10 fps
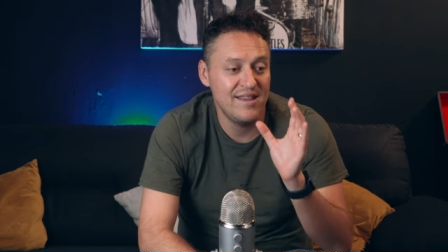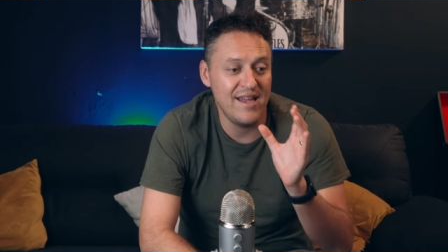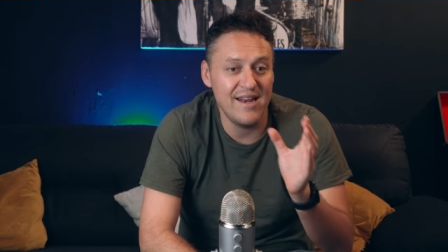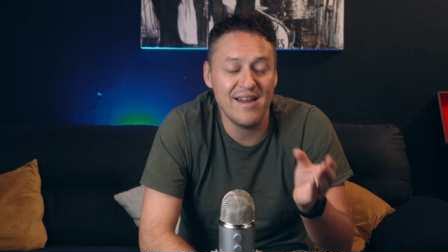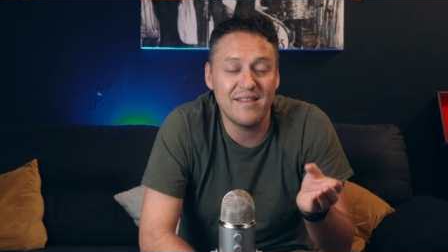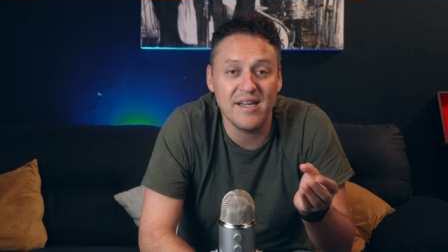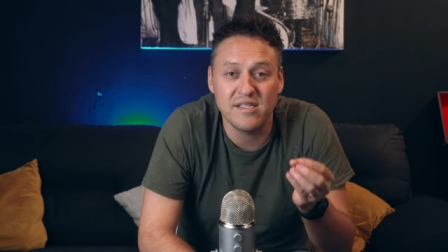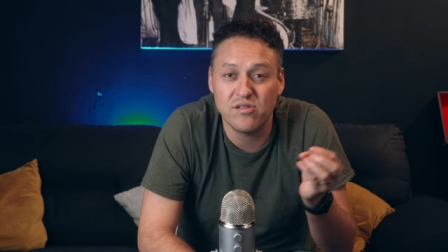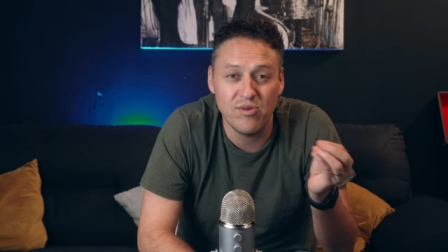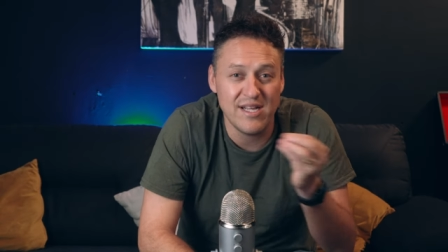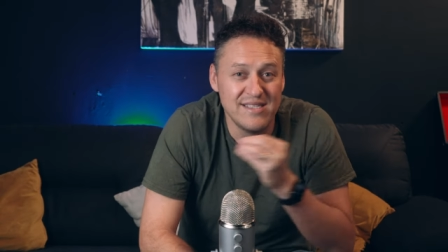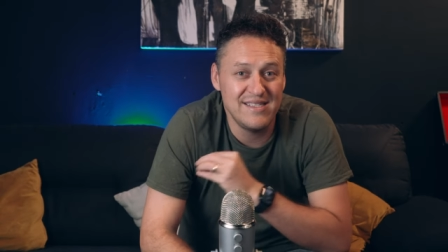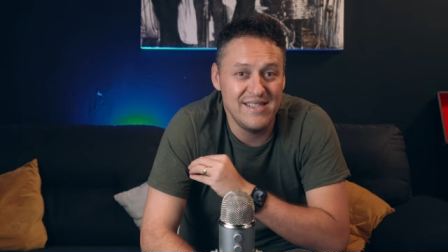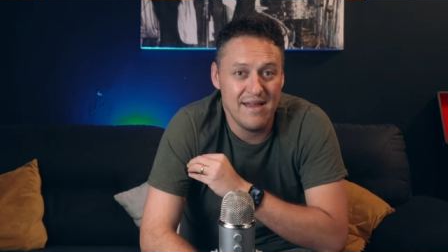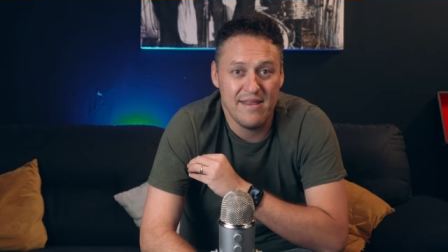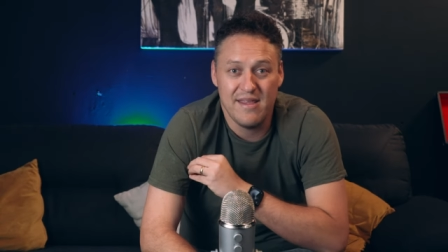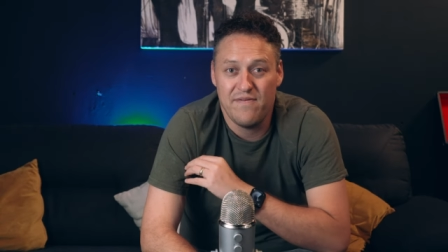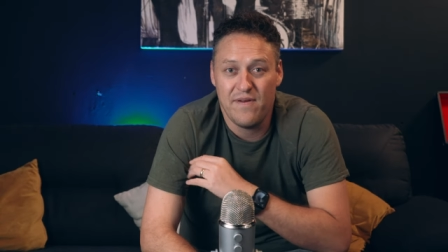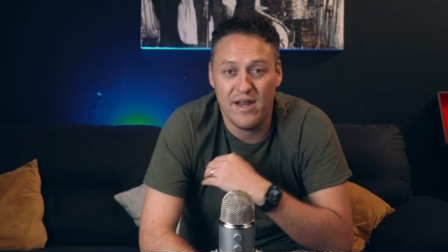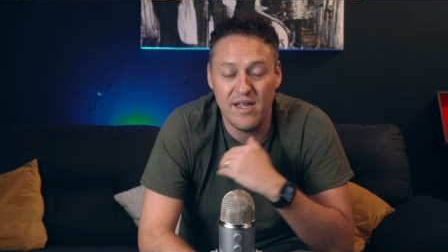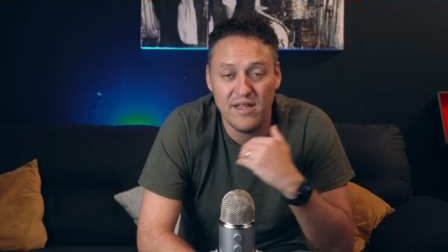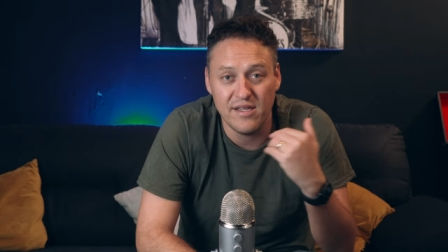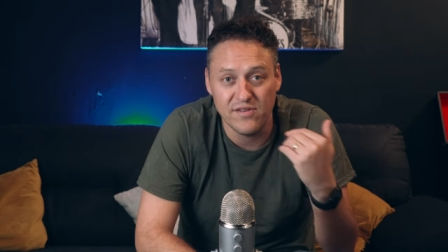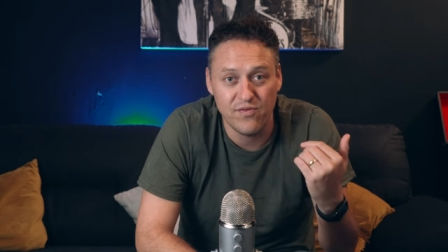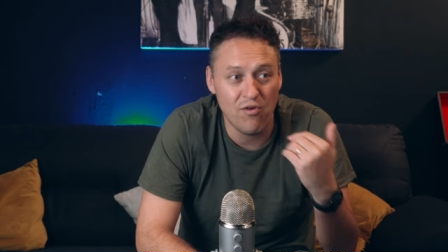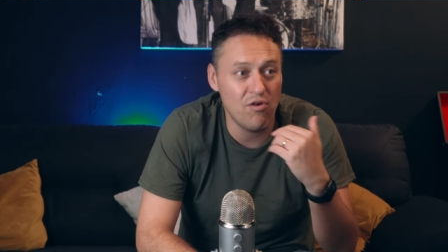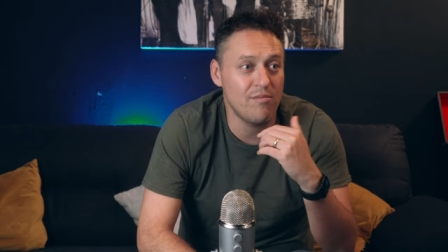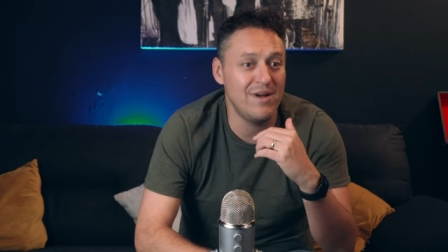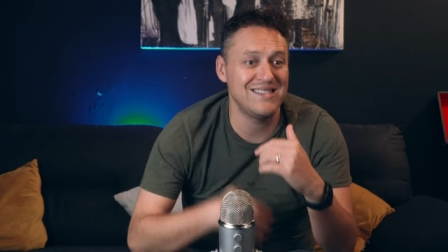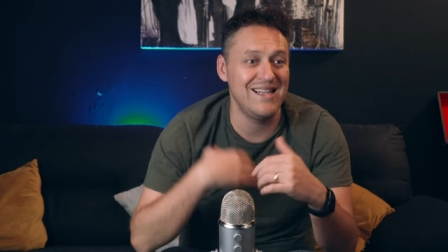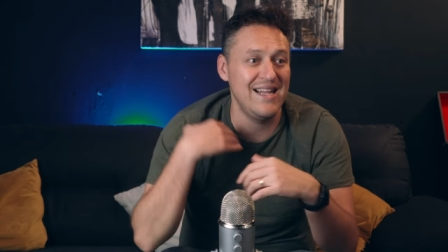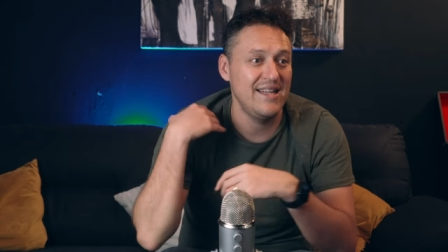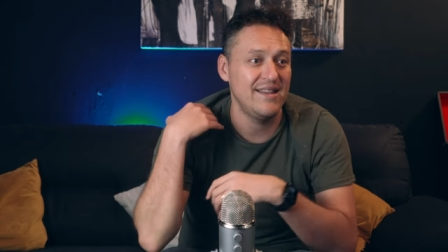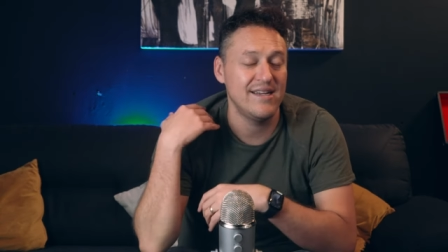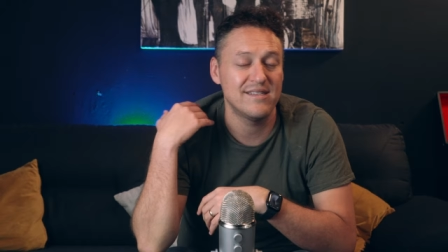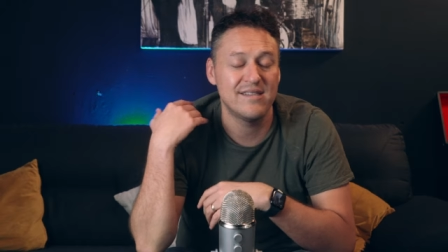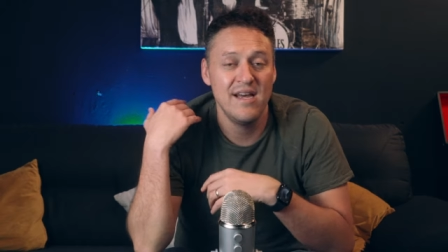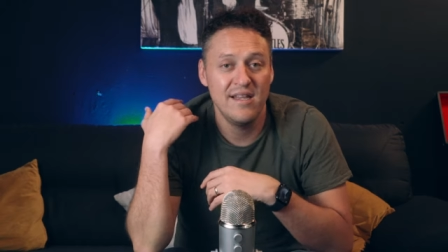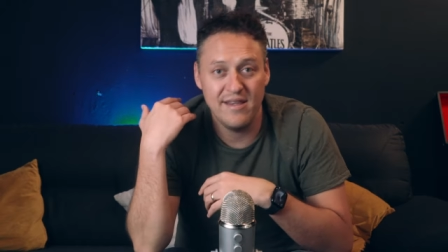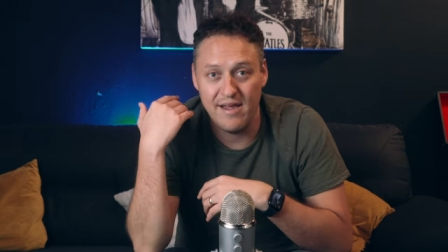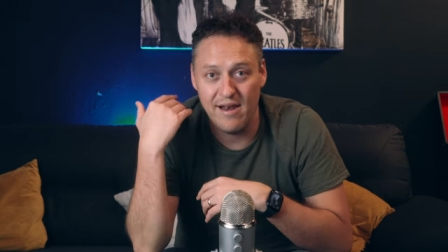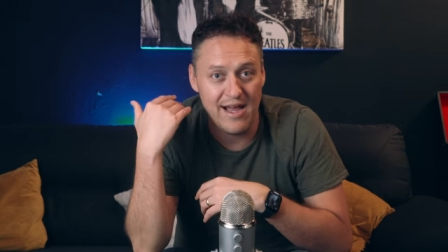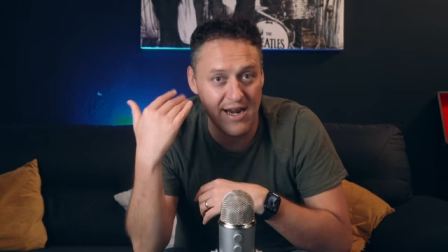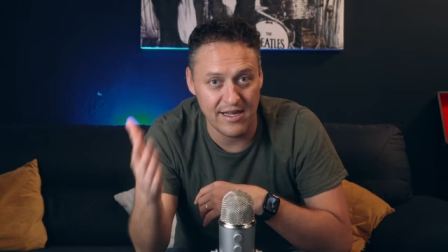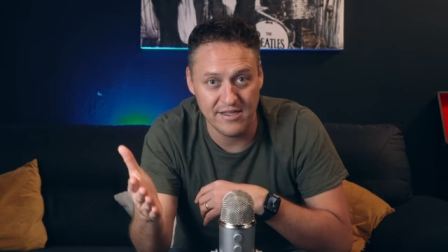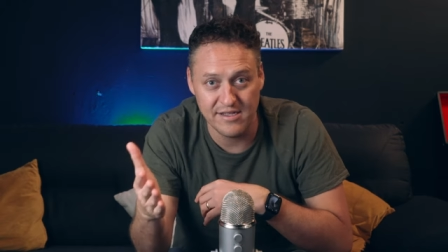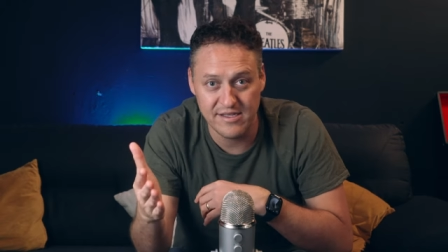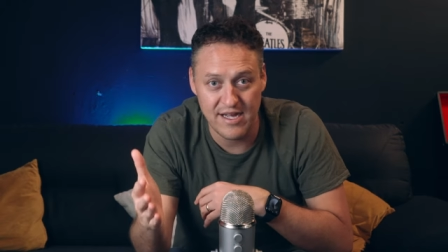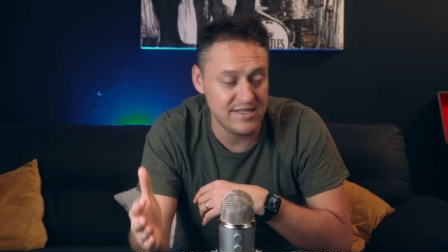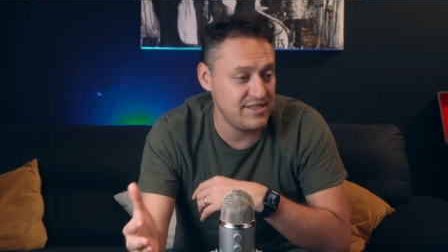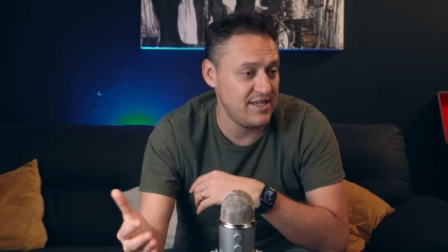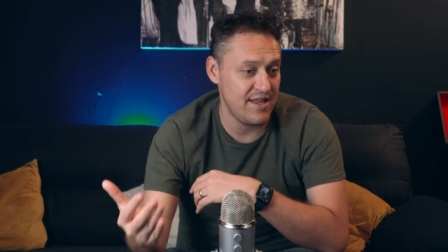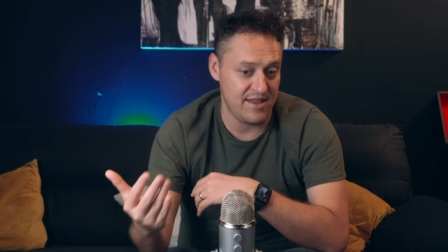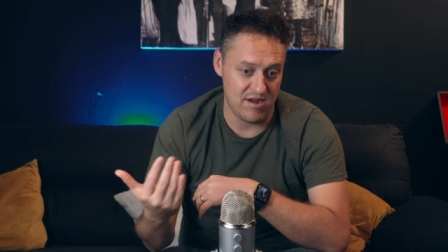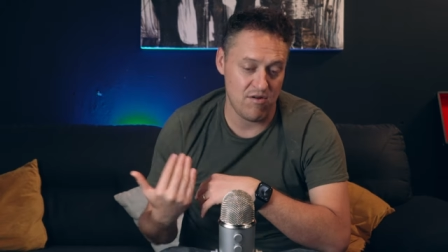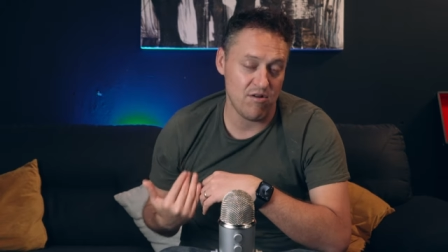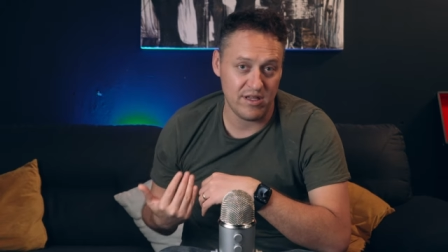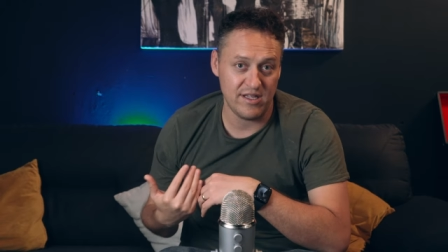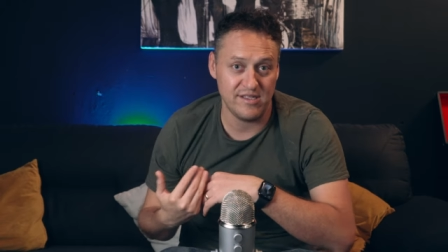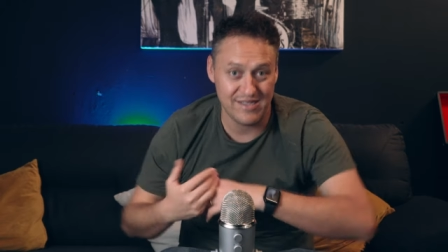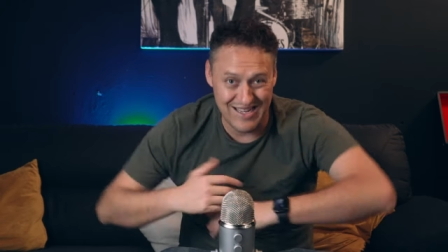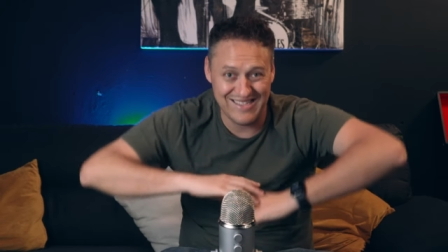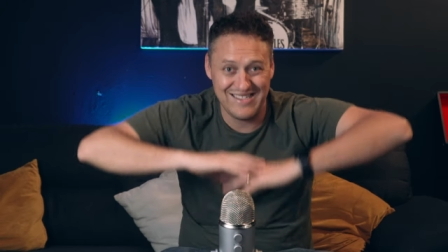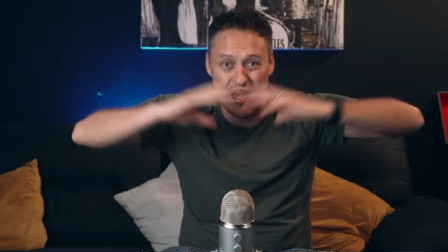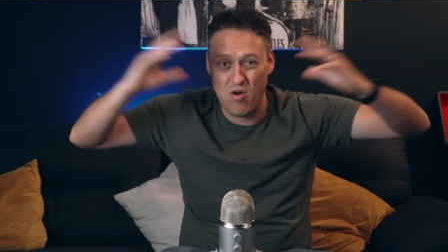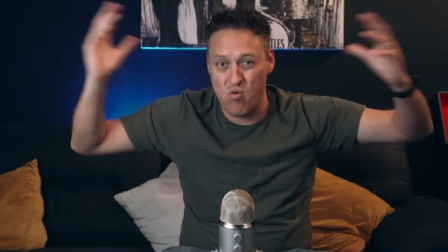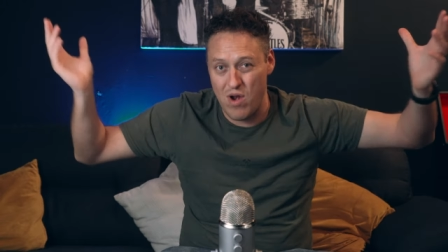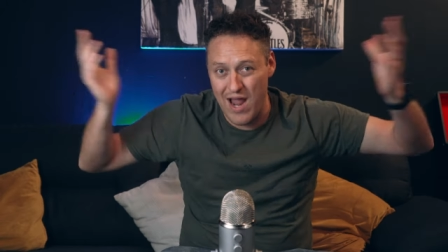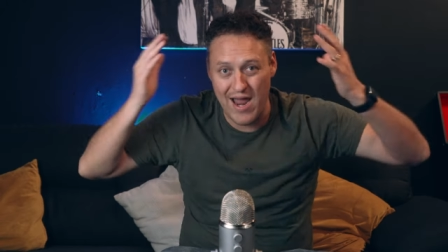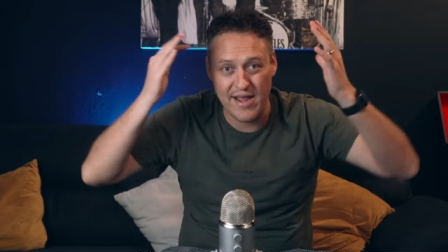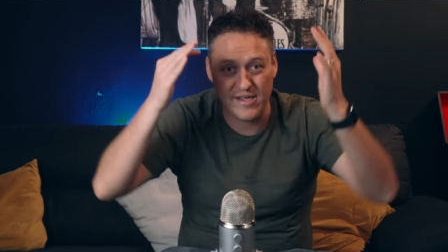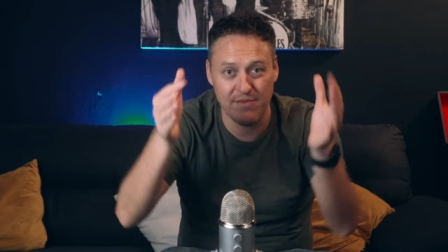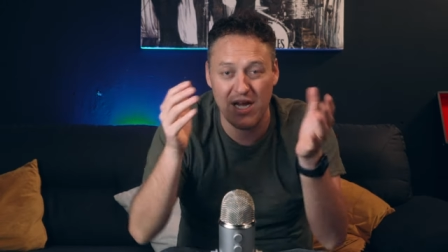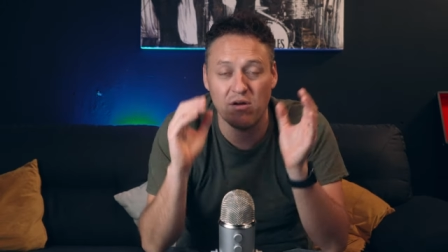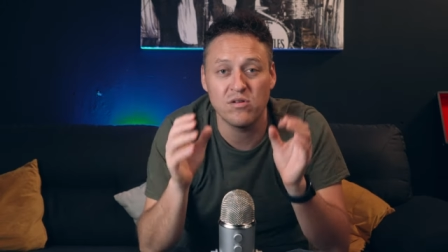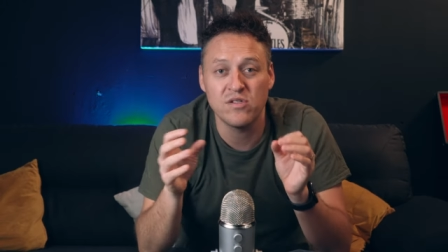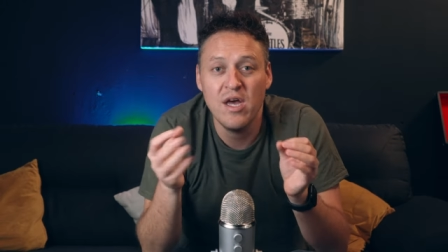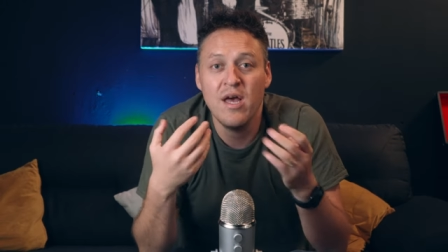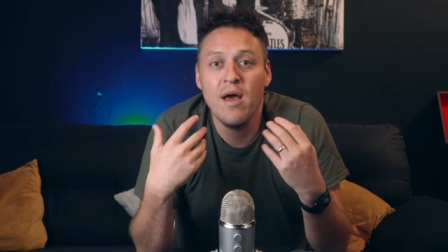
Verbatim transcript: tener texturas de diferentes formas, lentes de larga distancia, de corta distancia, angulares, macros.